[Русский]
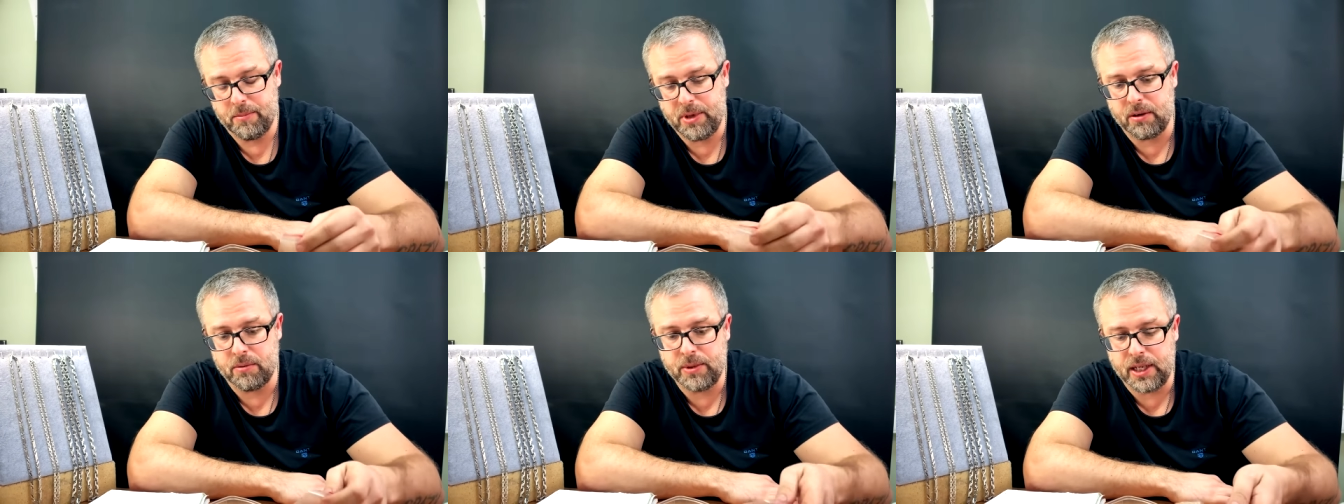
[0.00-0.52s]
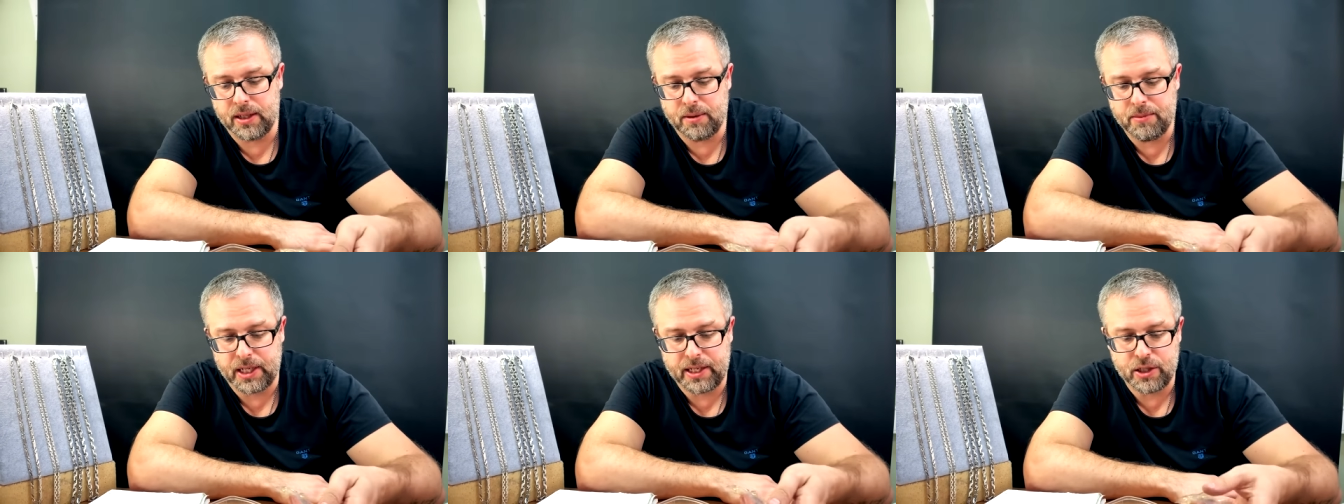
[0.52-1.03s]
Первым
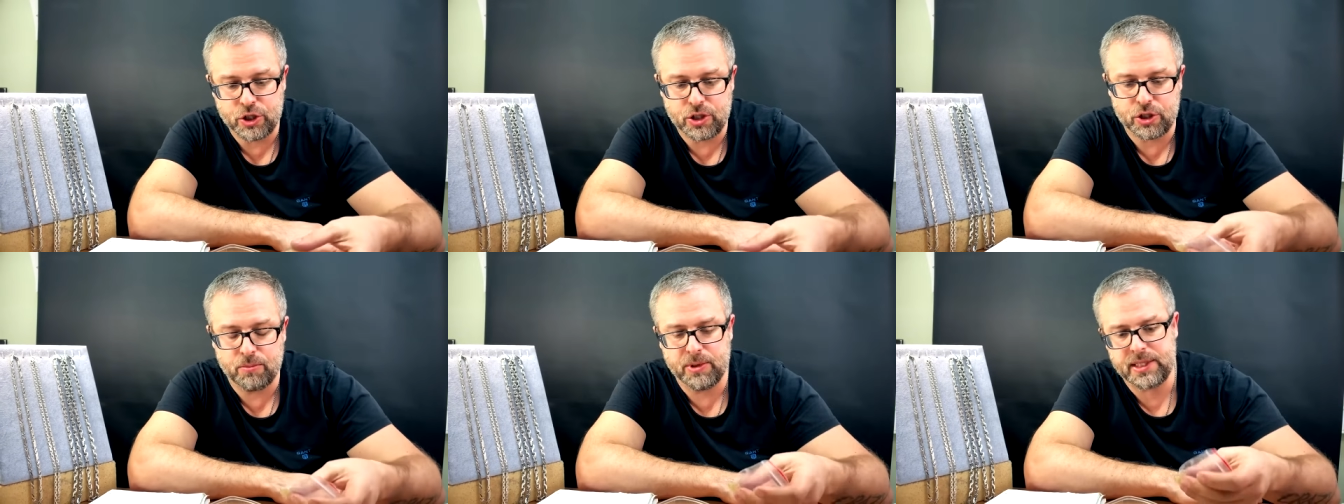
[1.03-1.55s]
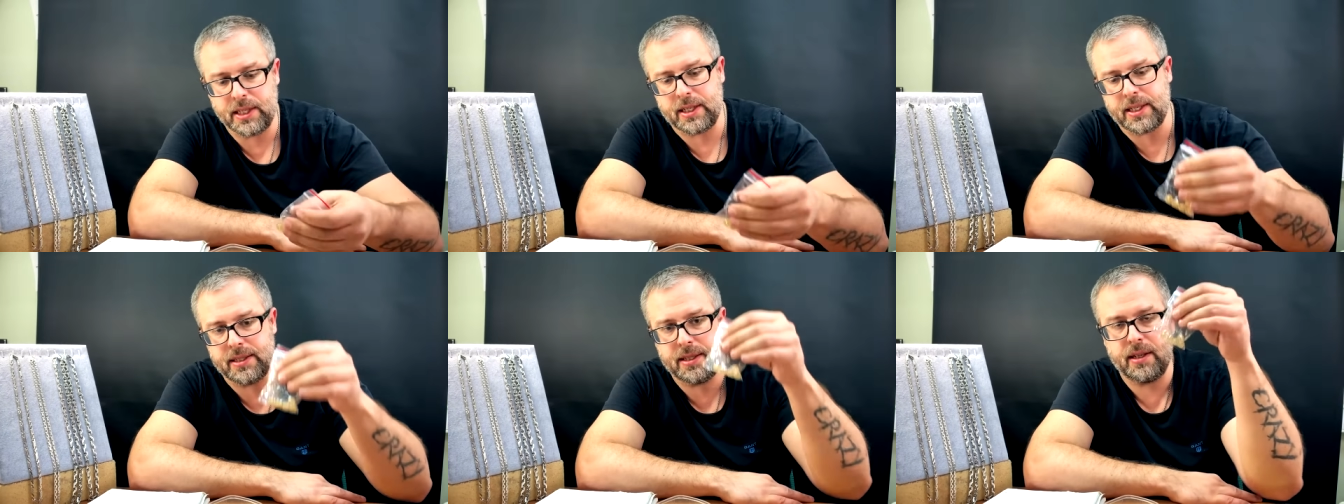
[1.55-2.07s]
делом я, конечно же,
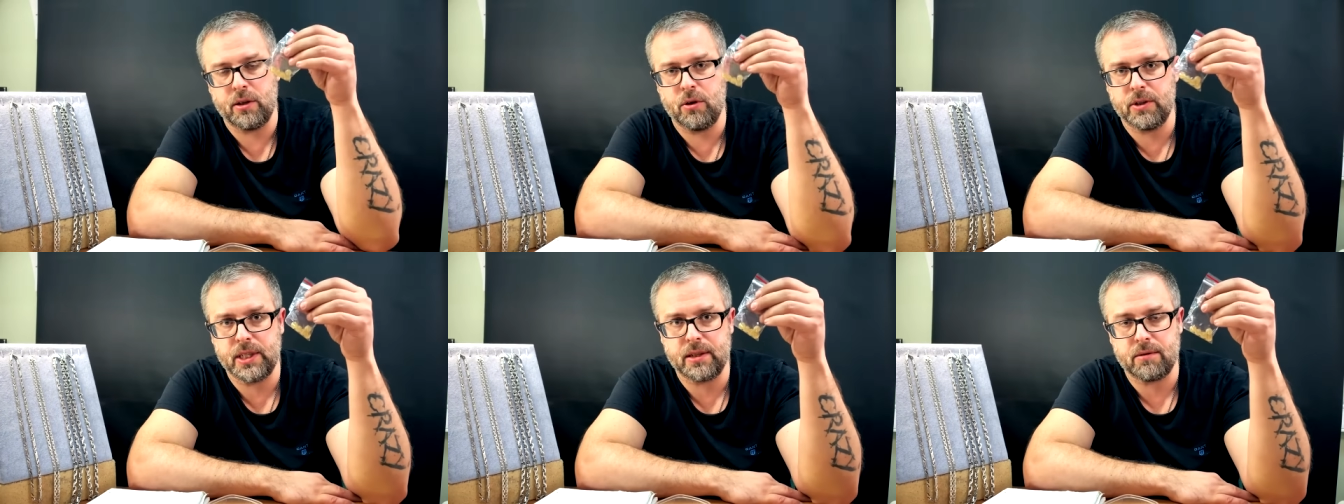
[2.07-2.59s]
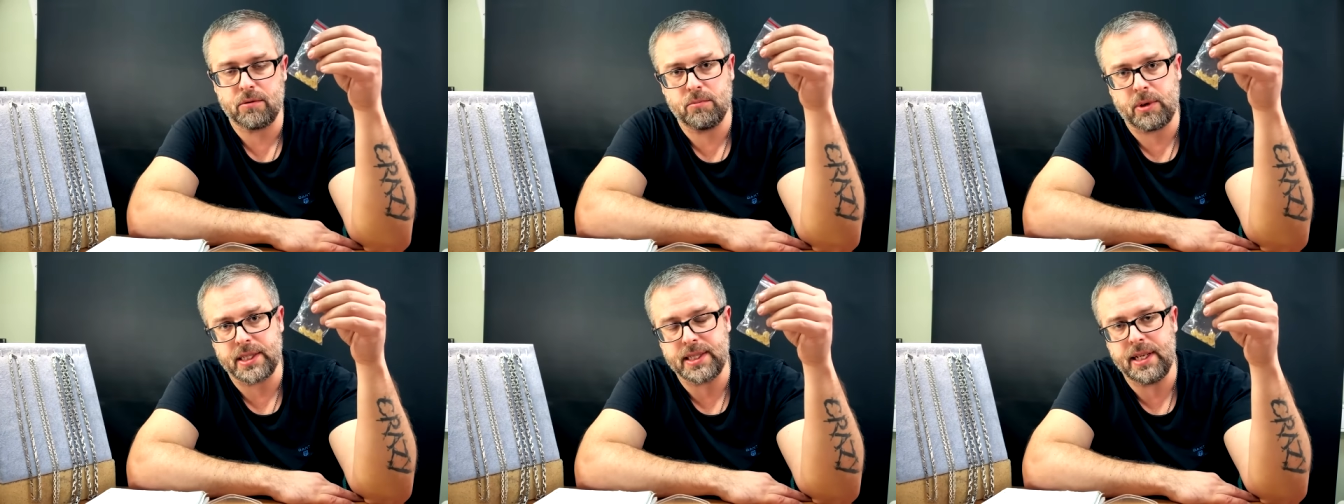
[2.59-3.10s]
быстренько сделаю вот этот вот
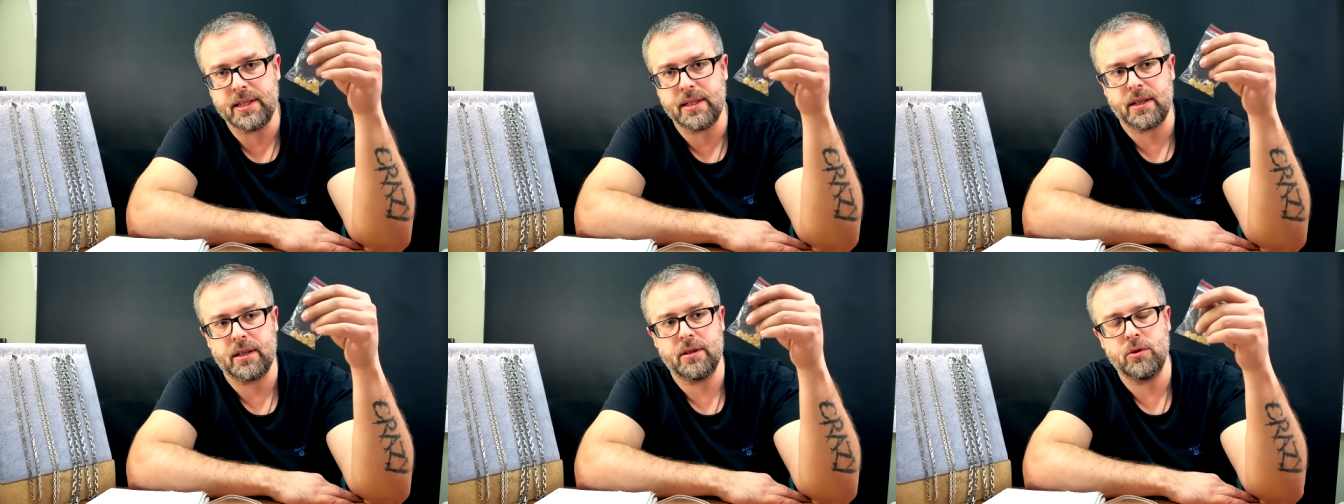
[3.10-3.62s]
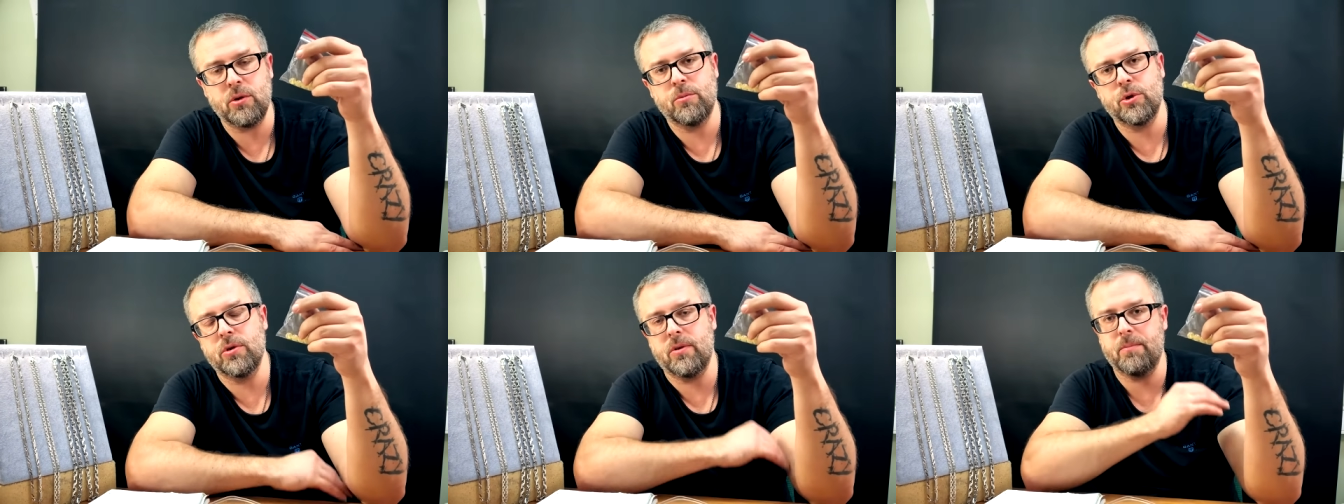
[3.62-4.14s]
браслетик, ну и
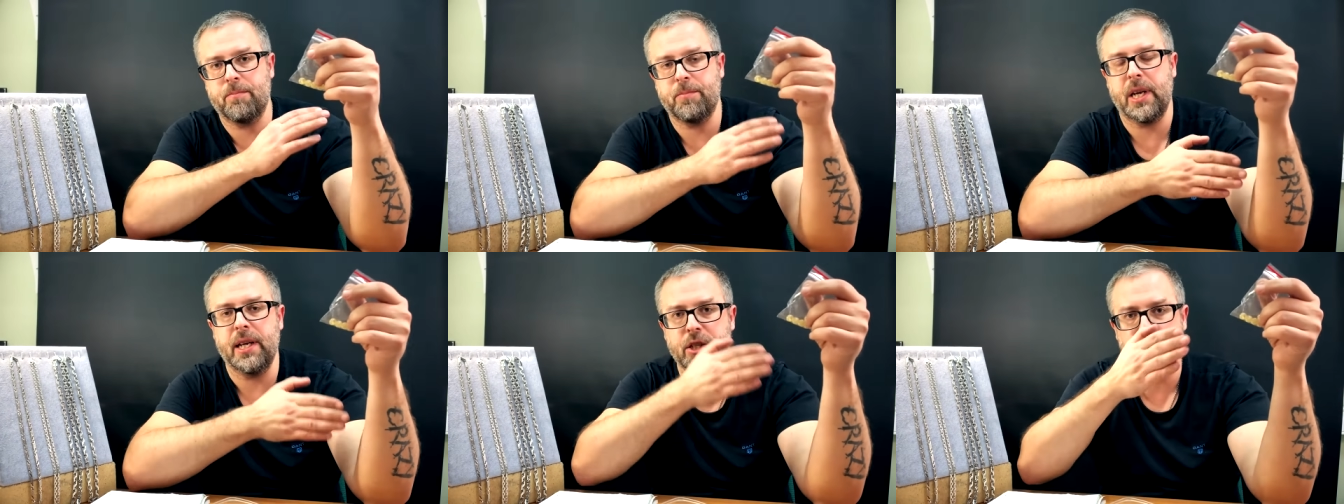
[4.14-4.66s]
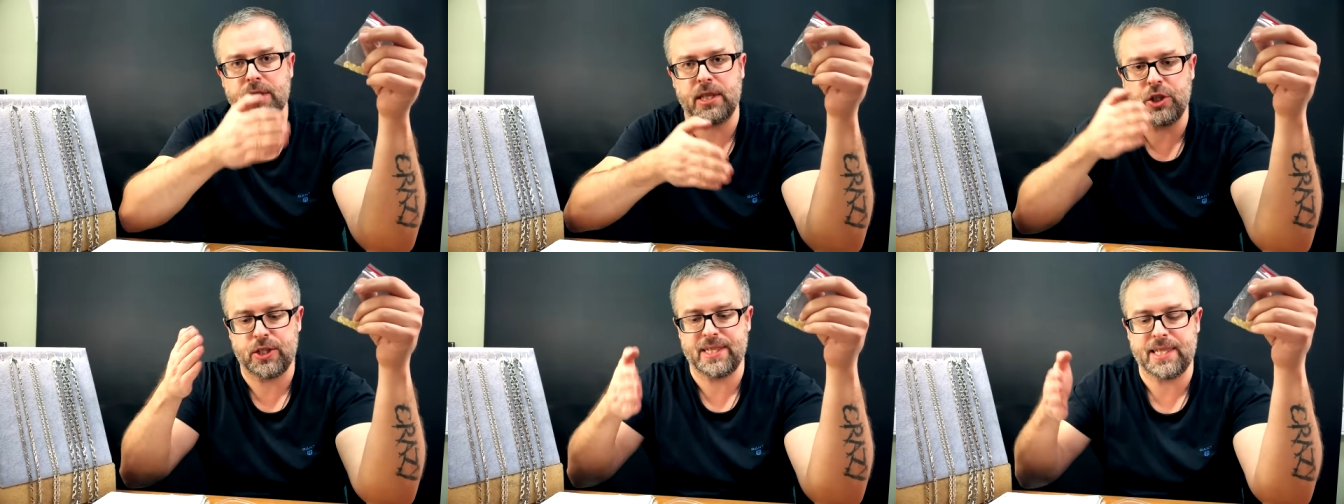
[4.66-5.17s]
буду вам
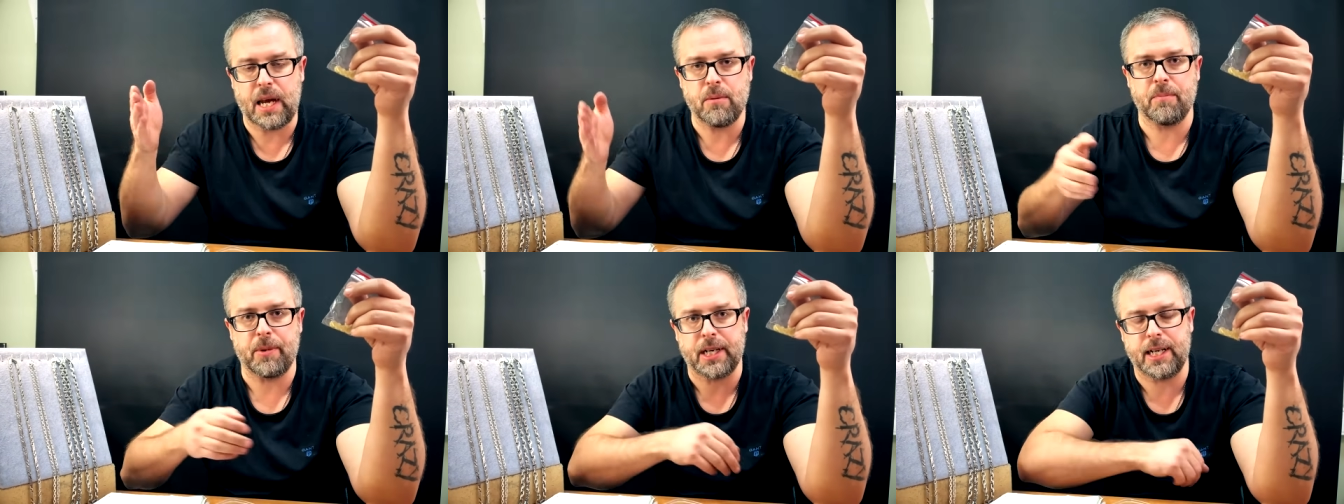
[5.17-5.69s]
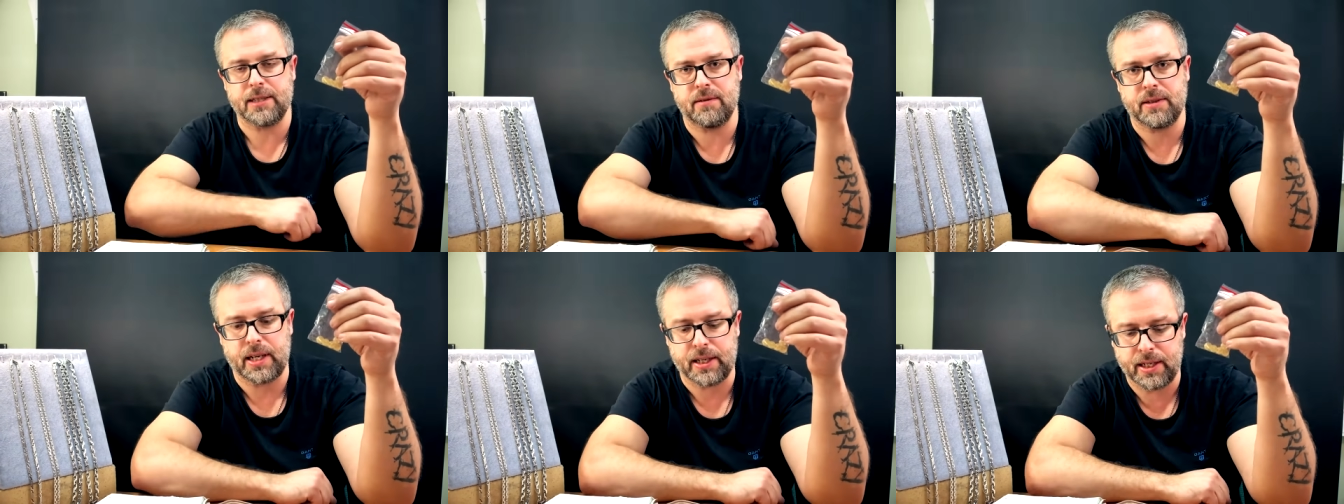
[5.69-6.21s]
периодически частями
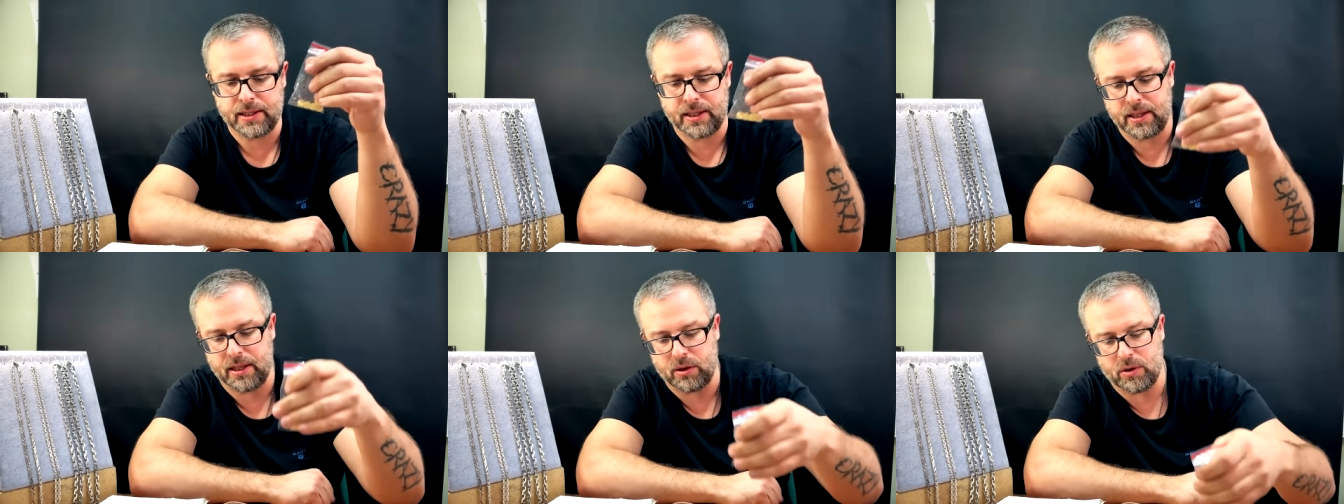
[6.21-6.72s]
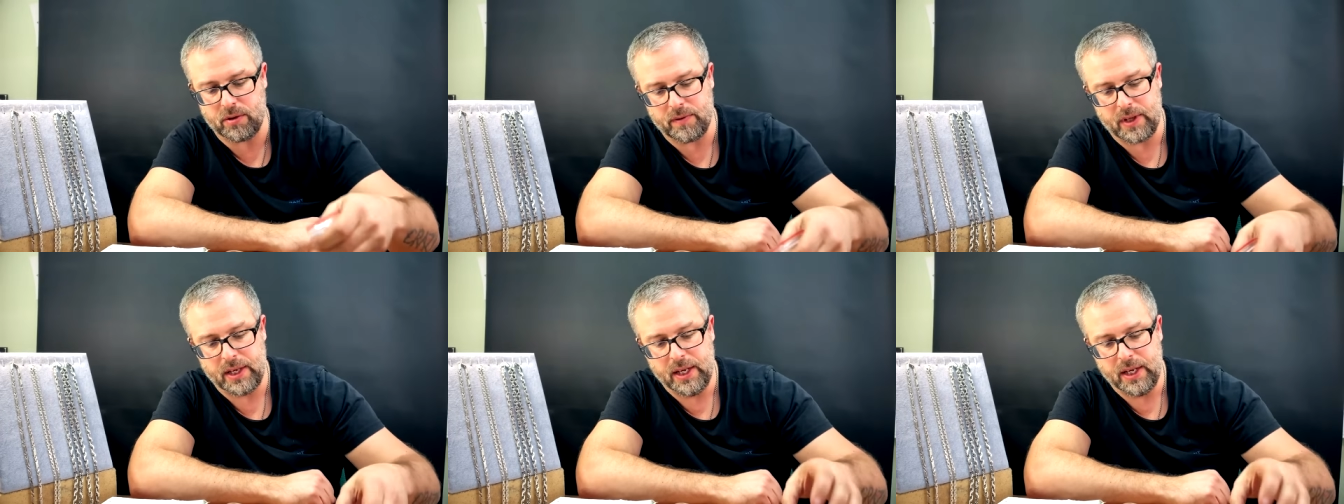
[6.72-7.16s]
показывать, как я это делаю.